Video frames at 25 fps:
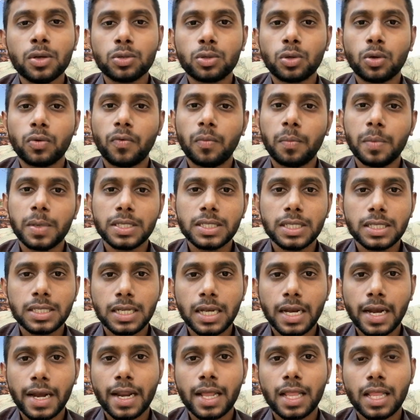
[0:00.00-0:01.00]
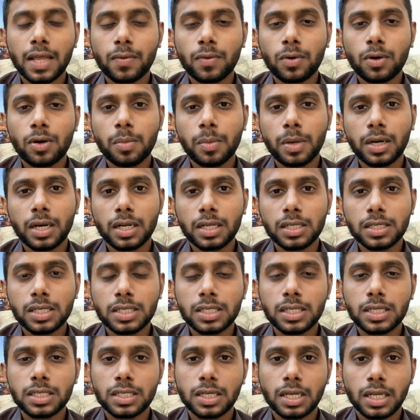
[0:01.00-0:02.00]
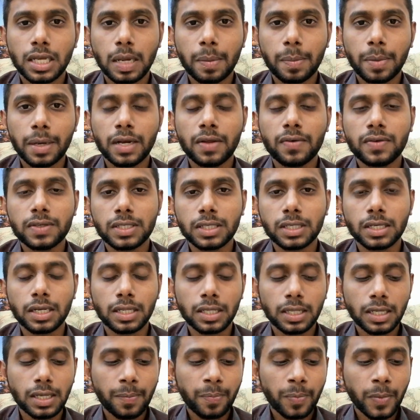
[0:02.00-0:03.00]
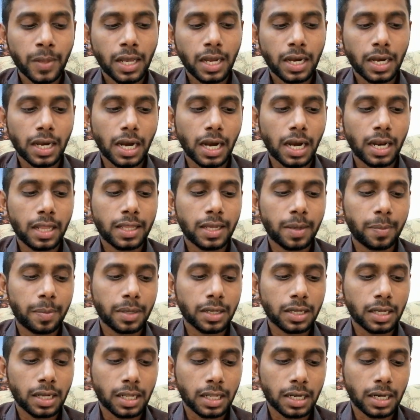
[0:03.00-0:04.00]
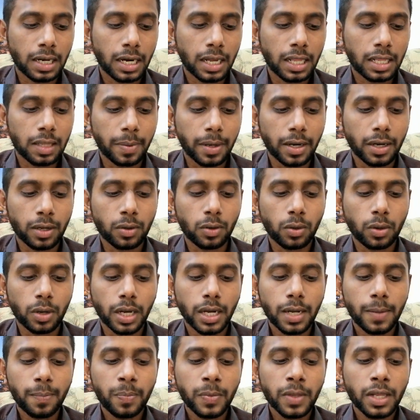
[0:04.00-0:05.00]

ஸோ மெசேஜ் லேட்டாக தான் வரும் பட் ரிஜிஸ்ட்ரேஷன் நீங்கள் பண்ணி வச்சுக்கிறது நல்லது அப்படிங்கிறதுனால அதை பண்ணிக்கோங்க